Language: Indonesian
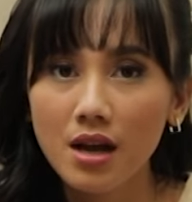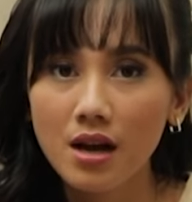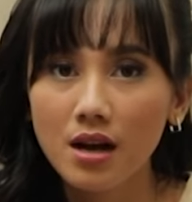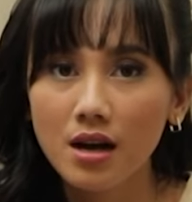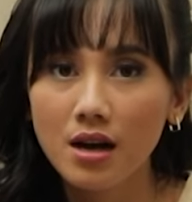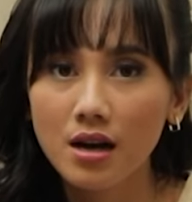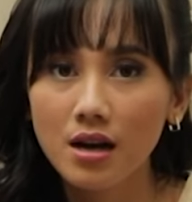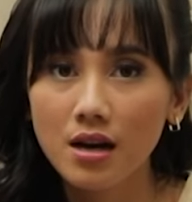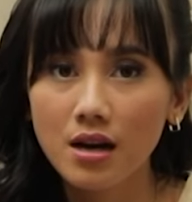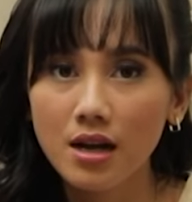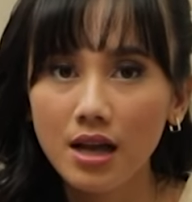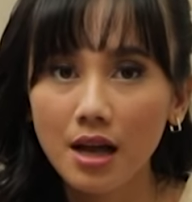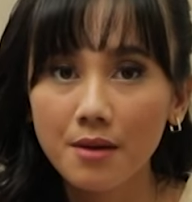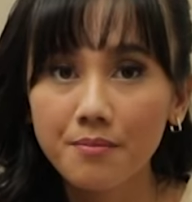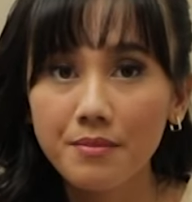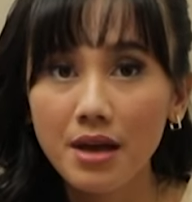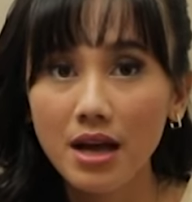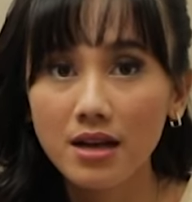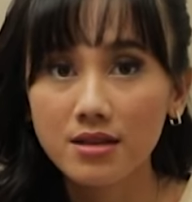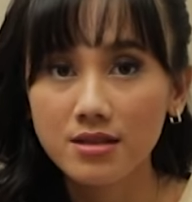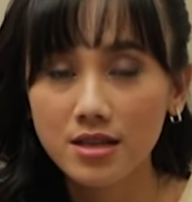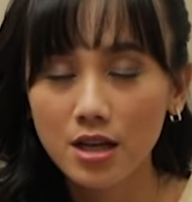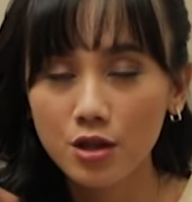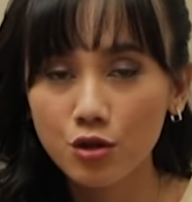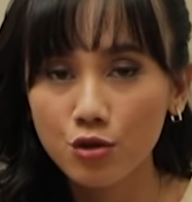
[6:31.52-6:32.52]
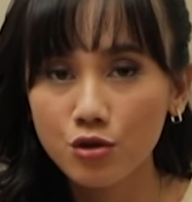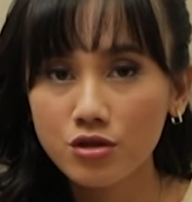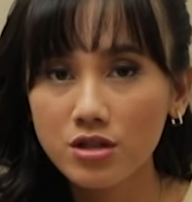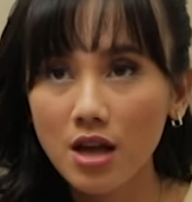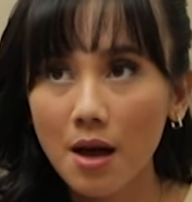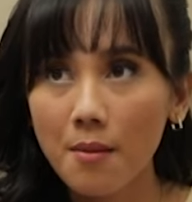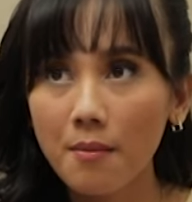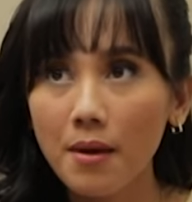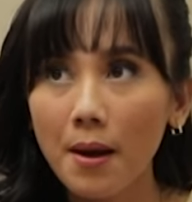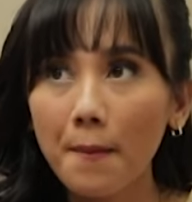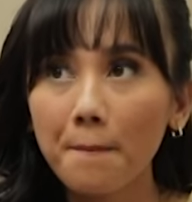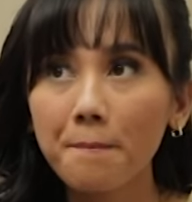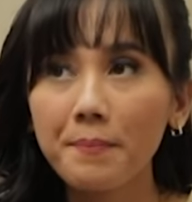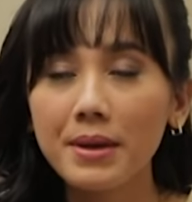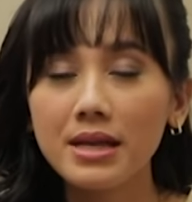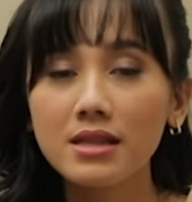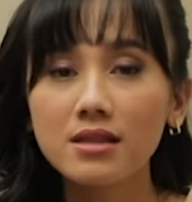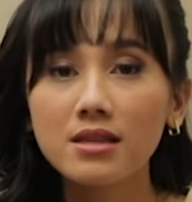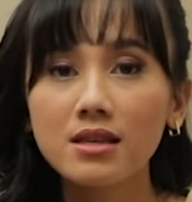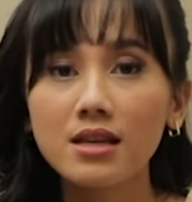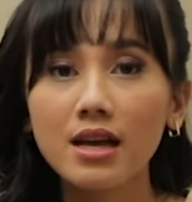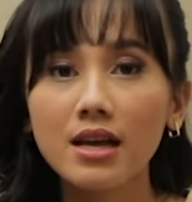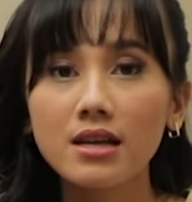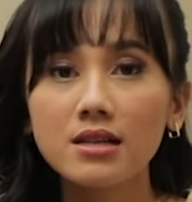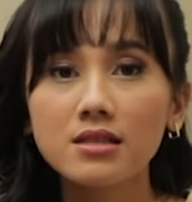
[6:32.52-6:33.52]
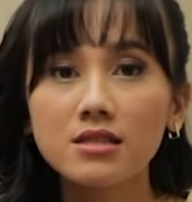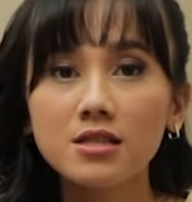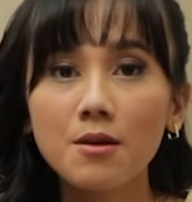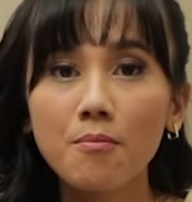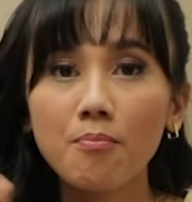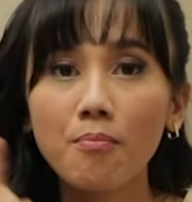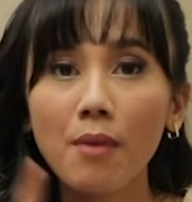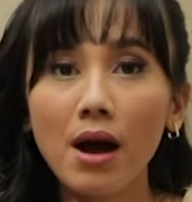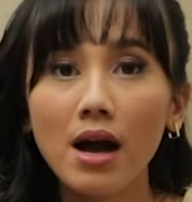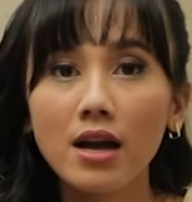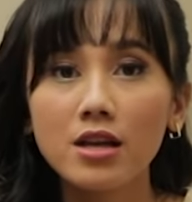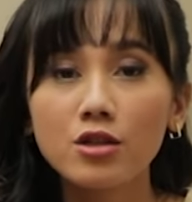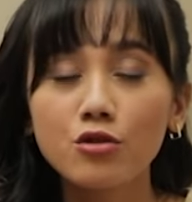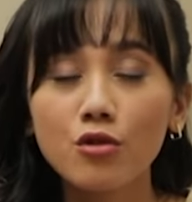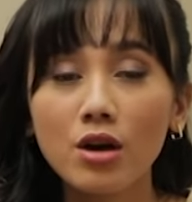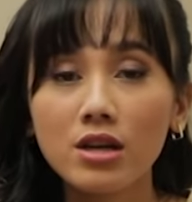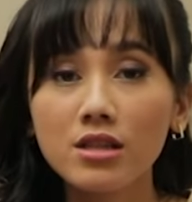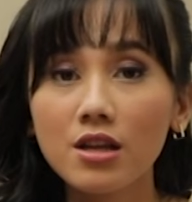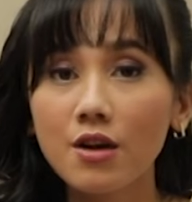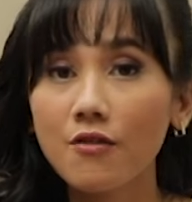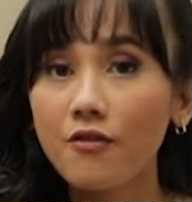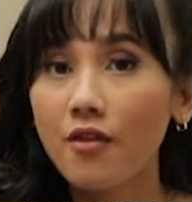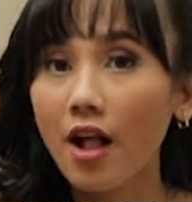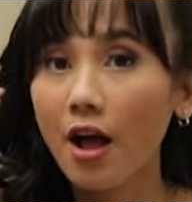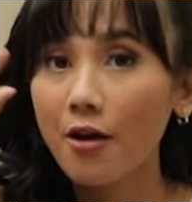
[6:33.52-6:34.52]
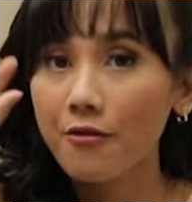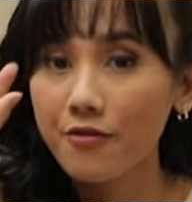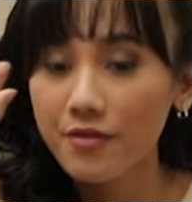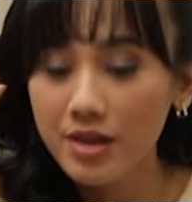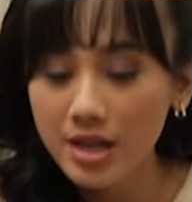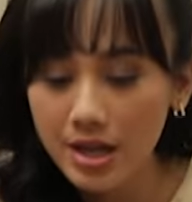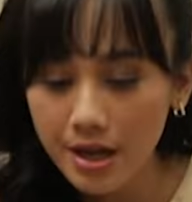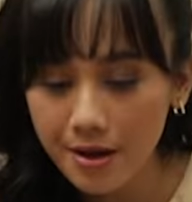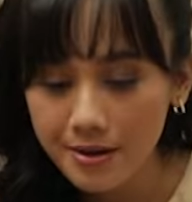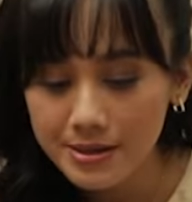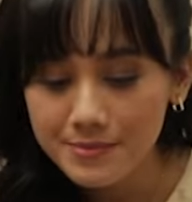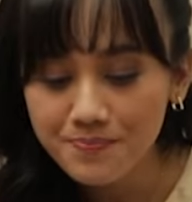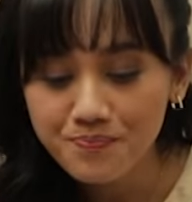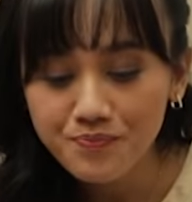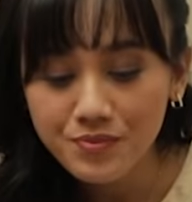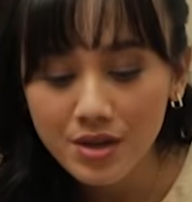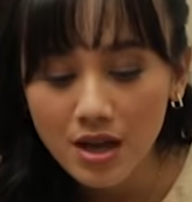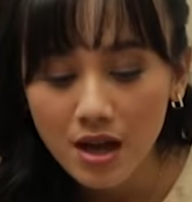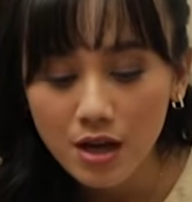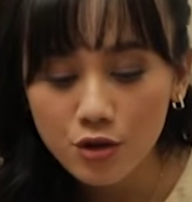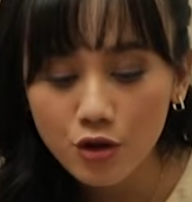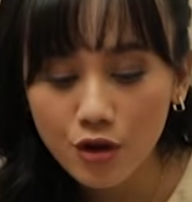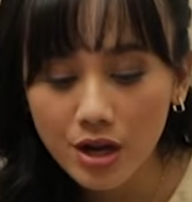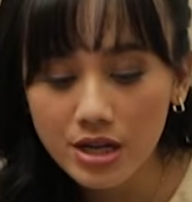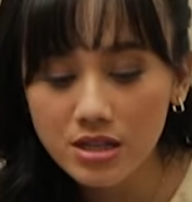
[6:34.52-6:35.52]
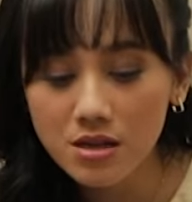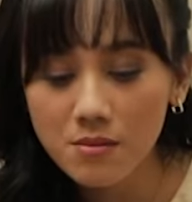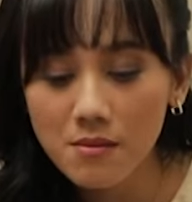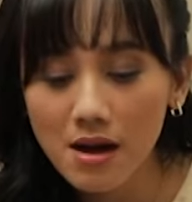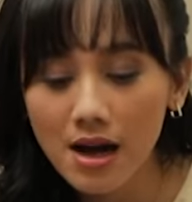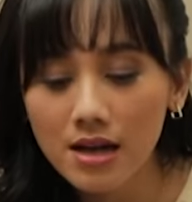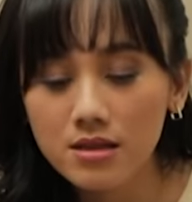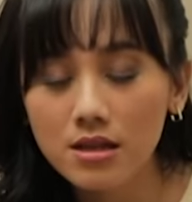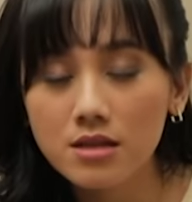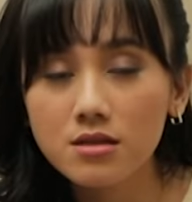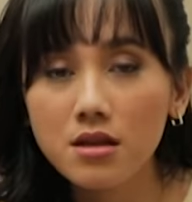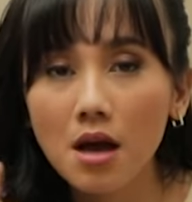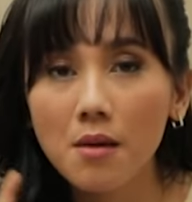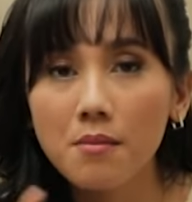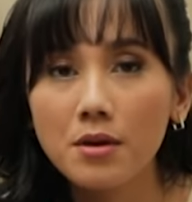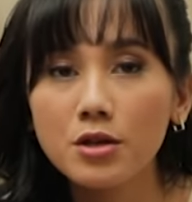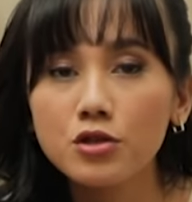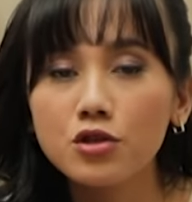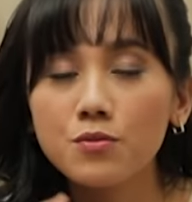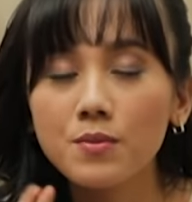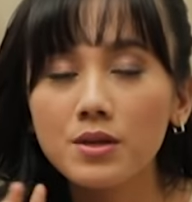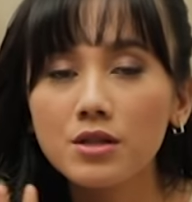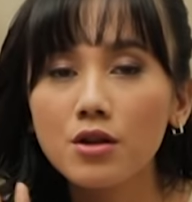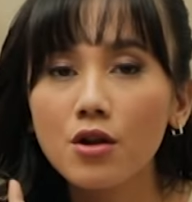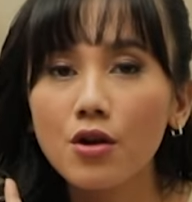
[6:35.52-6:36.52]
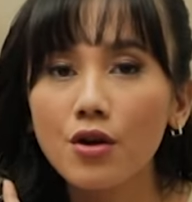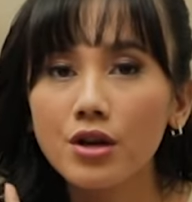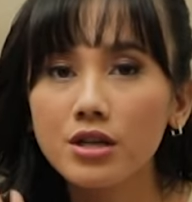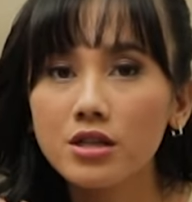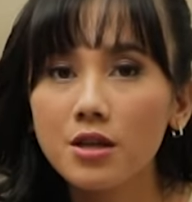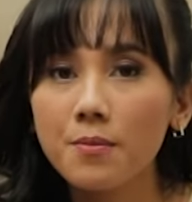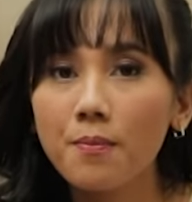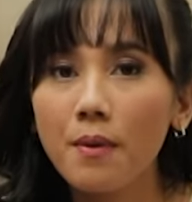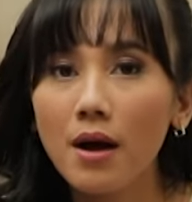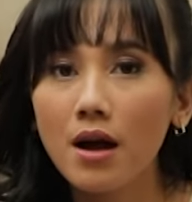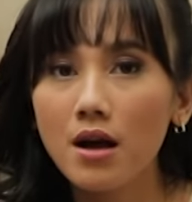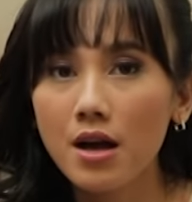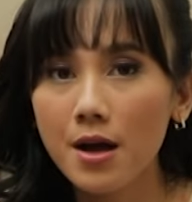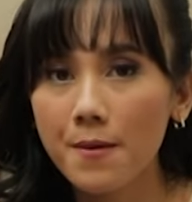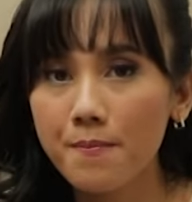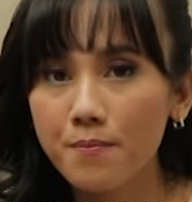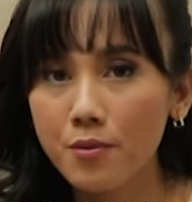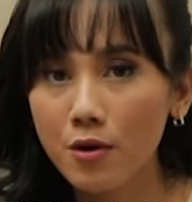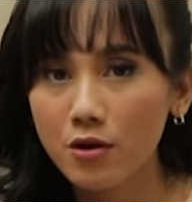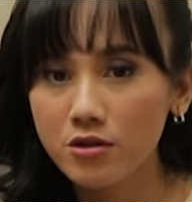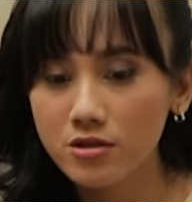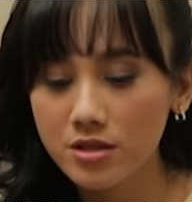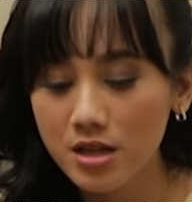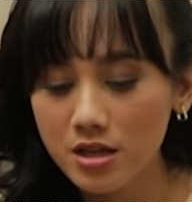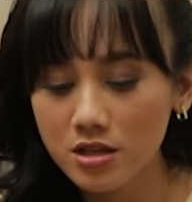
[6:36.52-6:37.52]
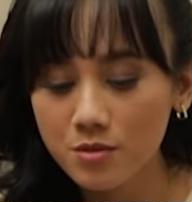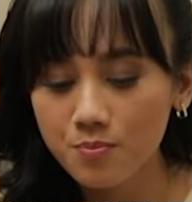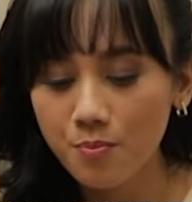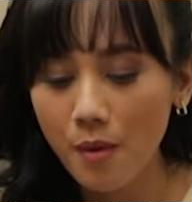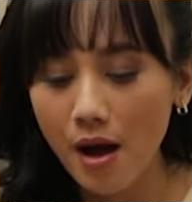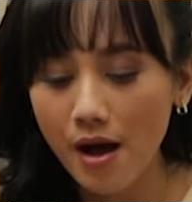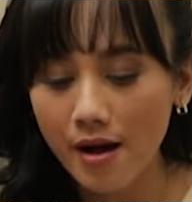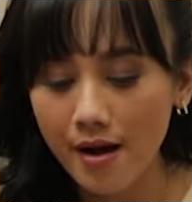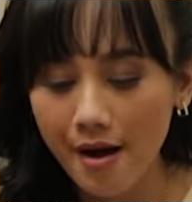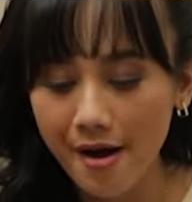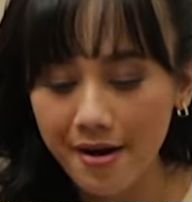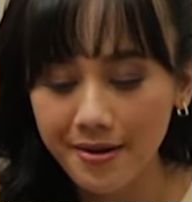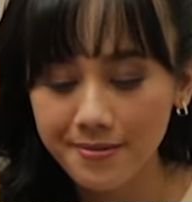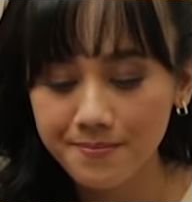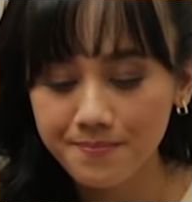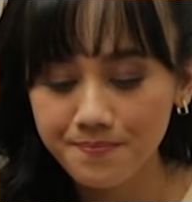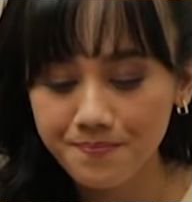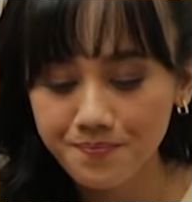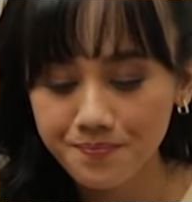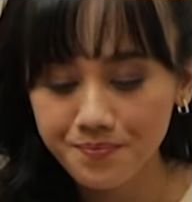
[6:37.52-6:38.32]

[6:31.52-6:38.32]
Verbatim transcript: uh, yang biasa tuh sama pancake Jepang itu kan yang fluffy. Itu kayaknya bahannya sama, cuman kalau ini pakai proses panggang.